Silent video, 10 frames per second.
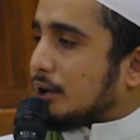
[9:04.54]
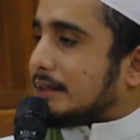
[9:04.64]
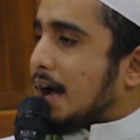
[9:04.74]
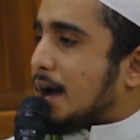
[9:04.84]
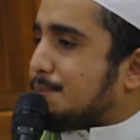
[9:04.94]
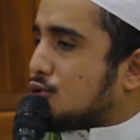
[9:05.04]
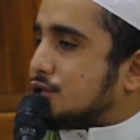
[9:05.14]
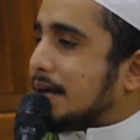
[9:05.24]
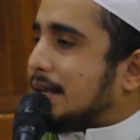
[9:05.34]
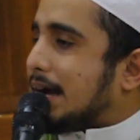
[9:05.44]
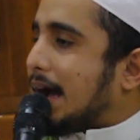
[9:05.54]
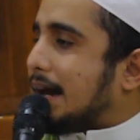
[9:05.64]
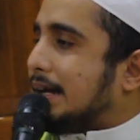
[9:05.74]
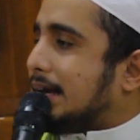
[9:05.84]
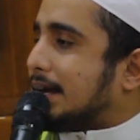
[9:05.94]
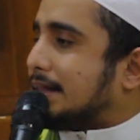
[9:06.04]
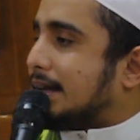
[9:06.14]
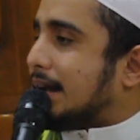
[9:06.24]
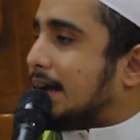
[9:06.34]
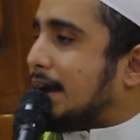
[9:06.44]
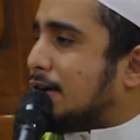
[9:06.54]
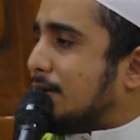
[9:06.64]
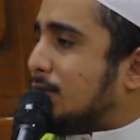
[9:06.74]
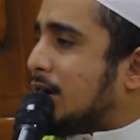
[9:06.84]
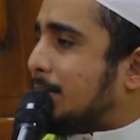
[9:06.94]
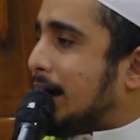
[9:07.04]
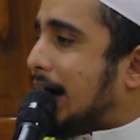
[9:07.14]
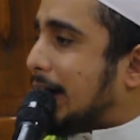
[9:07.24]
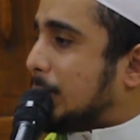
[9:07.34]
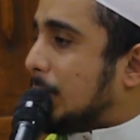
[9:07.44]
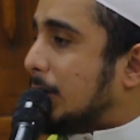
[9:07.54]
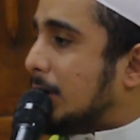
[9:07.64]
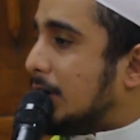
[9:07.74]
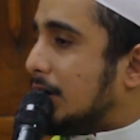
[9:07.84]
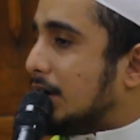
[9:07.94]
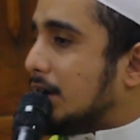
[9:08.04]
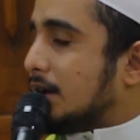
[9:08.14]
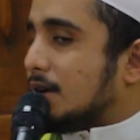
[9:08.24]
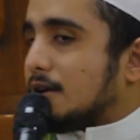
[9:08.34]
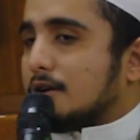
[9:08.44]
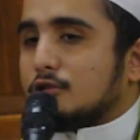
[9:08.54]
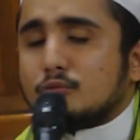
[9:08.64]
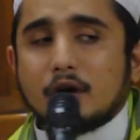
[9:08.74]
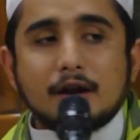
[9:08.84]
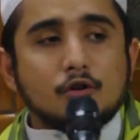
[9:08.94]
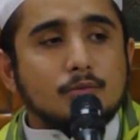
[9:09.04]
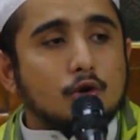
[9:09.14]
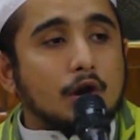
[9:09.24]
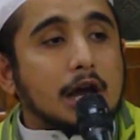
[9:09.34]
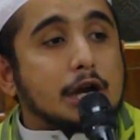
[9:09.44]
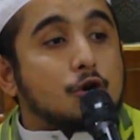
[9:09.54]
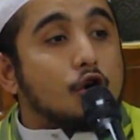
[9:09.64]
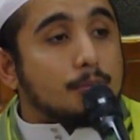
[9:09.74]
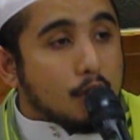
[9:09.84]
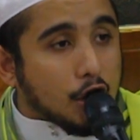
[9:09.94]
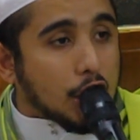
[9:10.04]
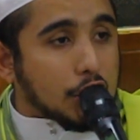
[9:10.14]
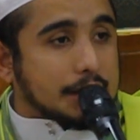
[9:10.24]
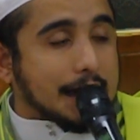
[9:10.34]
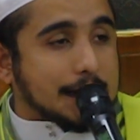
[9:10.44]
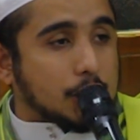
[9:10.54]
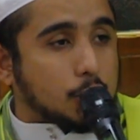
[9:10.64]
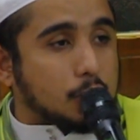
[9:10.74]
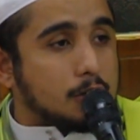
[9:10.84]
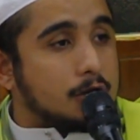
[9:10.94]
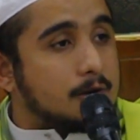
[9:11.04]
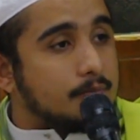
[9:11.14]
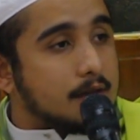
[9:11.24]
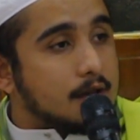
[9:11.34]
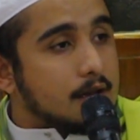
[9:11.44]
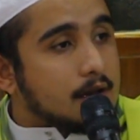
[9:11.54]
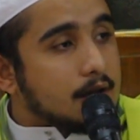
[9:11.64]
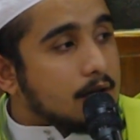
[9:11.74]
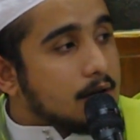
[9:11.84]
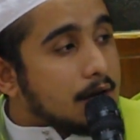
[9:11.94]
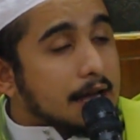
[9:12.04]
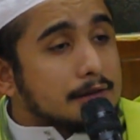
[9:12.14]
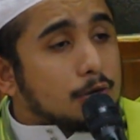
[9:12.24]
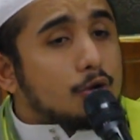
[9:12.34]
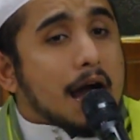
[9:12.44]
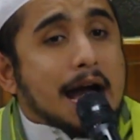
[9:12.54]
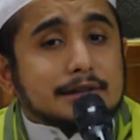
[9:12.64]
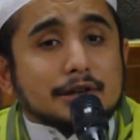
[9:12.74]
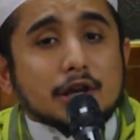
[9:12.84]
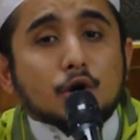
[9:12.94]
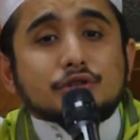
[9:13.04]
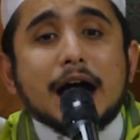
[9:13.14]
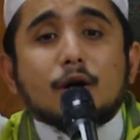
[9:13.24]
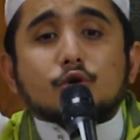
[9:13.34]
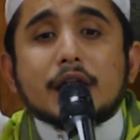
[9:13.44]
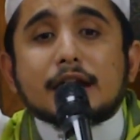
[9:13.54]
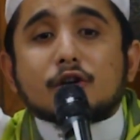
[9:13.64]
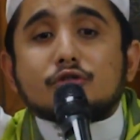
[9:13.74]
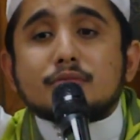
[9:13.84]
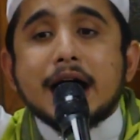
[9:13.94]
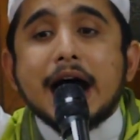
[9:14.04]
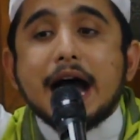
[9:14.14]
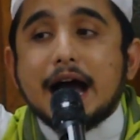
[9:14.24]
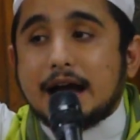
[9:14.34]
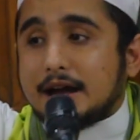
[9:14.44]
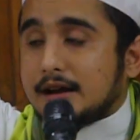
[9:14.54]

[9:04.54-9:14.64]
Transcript: ketangkep perusahaannya kagak diikat, kira-kira goblok apa kagak tuh? Itu bukan goblok lagi, double otaknya Nah itu udah ngaji jauh-jauh dari rumah.